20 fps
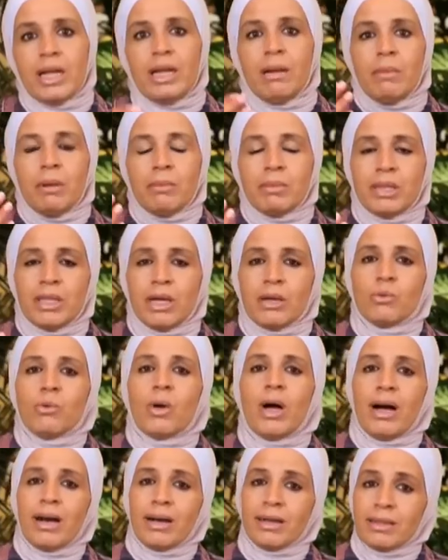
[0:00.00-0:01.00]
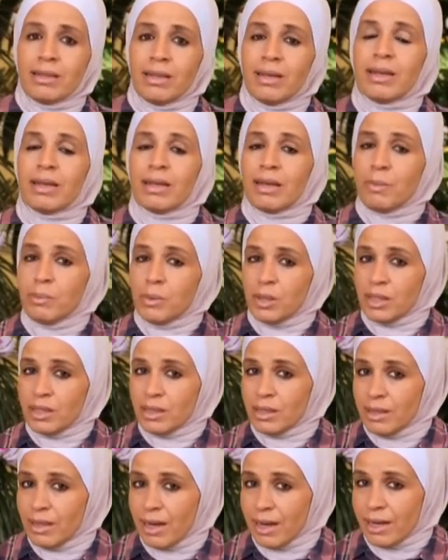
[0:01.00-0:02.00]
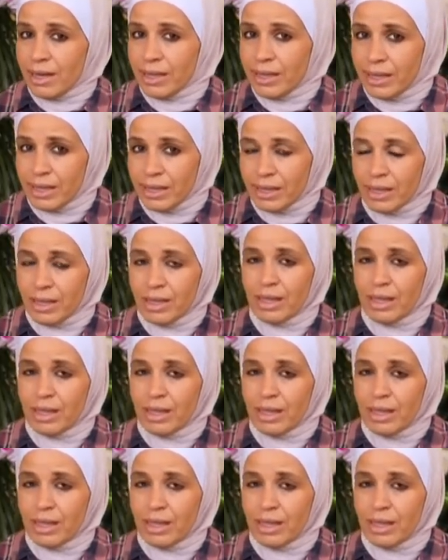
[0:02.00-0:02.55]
لما بدي أروح أختار نبتتي الداخلية